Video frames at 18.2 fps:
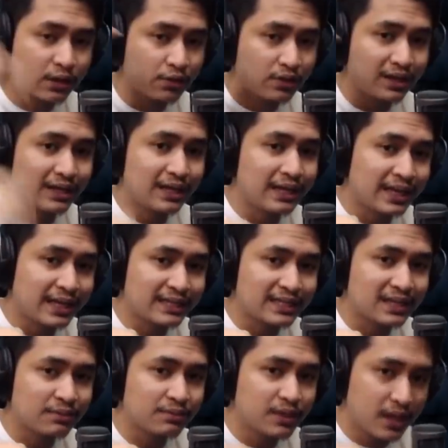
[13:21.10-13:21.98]
di
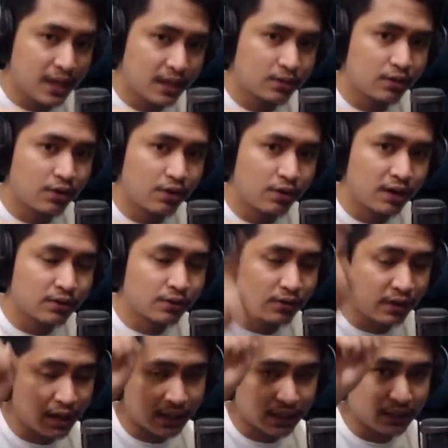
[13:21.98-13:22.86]
deskripsi ya tolong atau
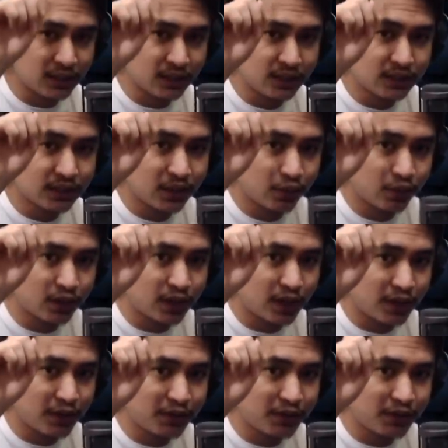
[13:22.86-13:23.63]
di atas sini ntar gue taro